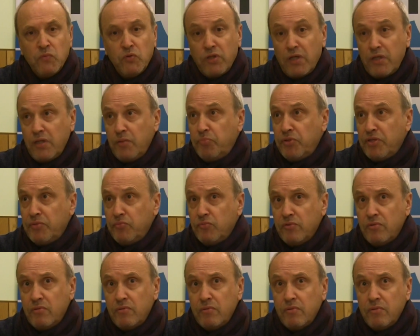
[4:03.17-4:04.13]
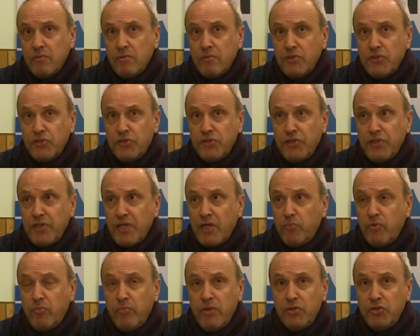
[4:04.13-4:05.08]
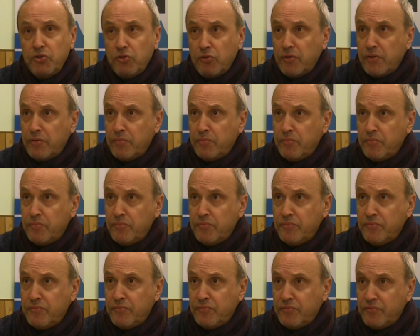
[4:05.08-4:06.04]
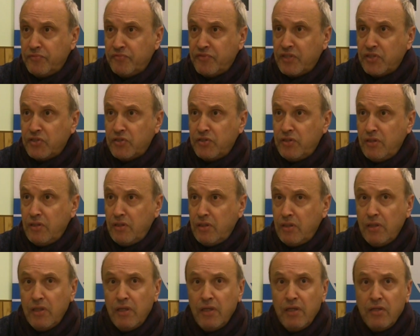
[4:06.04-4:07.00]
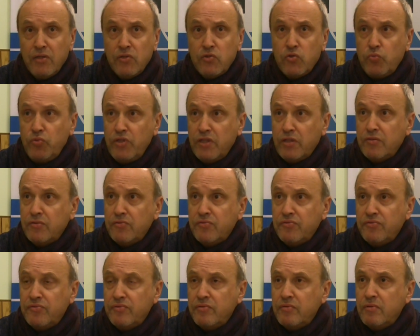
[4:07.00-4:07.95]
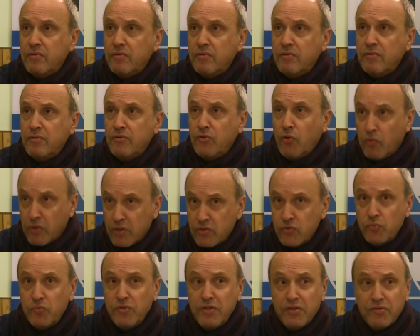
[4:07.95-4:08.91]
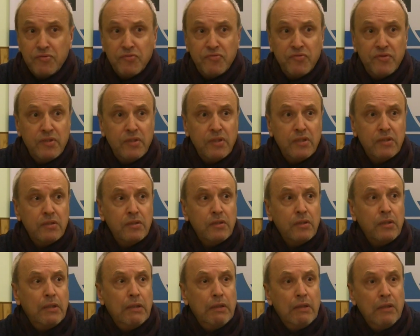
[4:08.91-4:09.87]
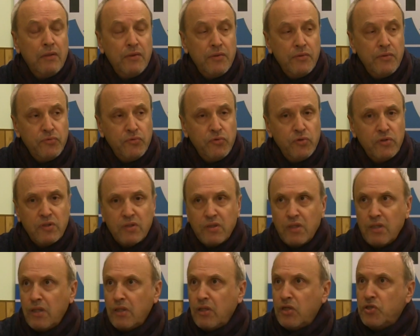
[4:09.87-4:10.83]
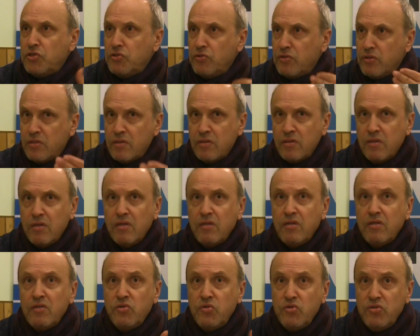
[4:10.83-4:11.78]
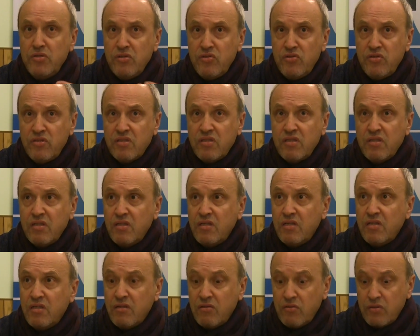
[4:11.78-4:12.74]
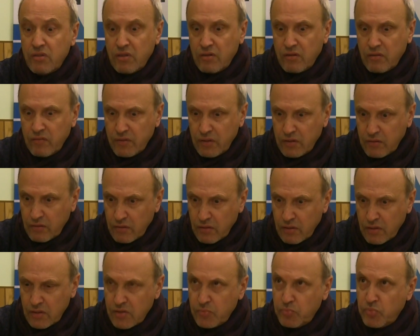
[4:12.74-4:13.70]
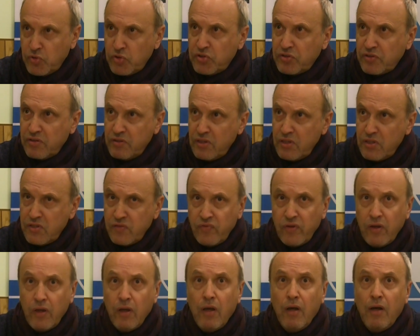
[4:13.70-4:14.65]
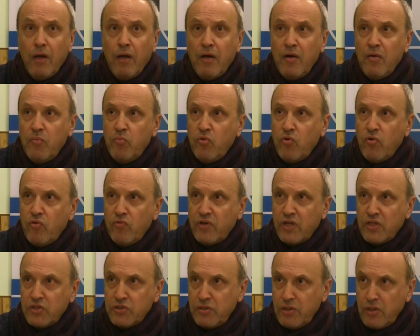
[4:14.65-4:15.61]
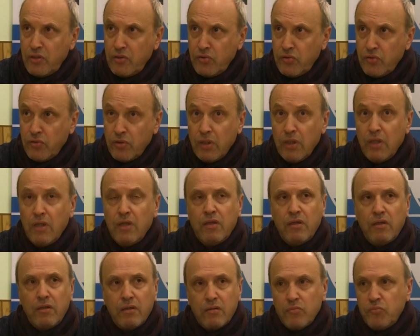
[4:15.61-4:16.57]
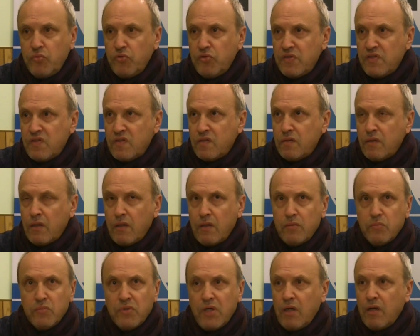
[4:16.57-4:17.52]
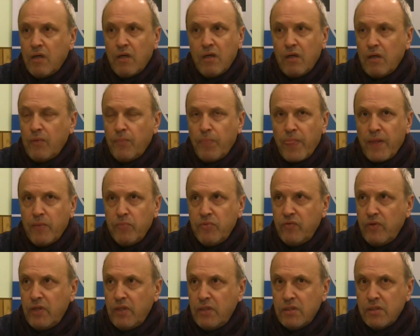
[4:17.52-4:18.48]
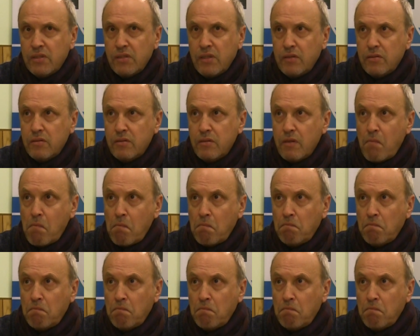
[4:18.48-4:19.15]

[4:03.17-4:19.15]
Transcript: Вот, они примут э, решение об облегченном вхождении субъектов, э, новых субъектов Федерации. Вот, и тогда начнется юридическая вот эта вот э, цепочка действий по вхождению. И это будет сигналом для объявления санкций.